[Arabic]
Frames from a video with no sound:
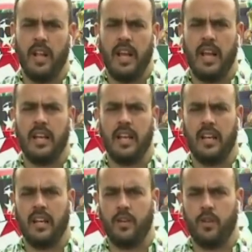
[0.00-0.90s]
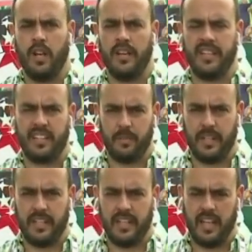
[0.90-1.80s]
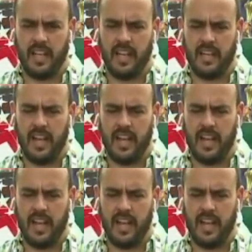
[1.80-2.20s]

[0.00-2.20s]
الإعلان عن اسمه آه،